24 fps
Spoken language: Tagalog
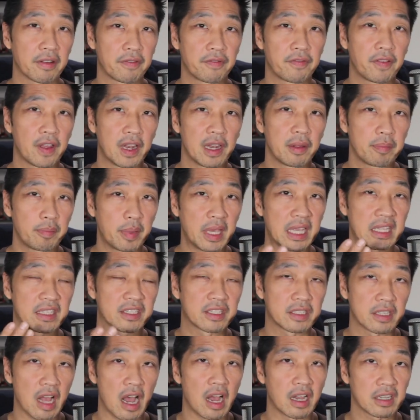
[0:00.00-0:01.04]
Philippine
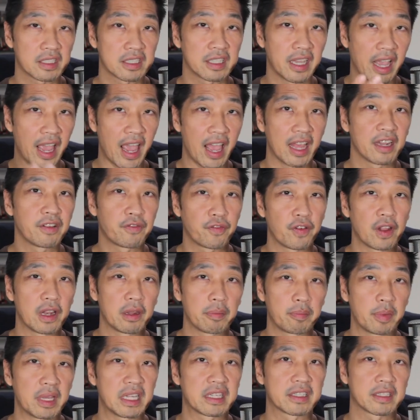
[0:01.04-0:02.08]
stocks and
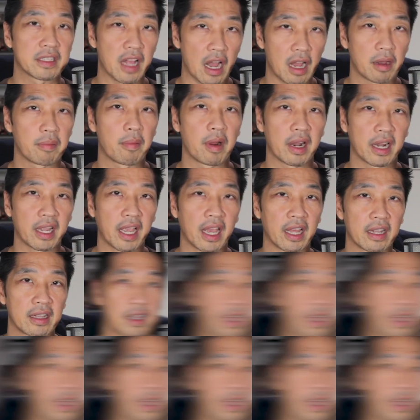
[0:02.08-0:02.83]
Philippine stock market.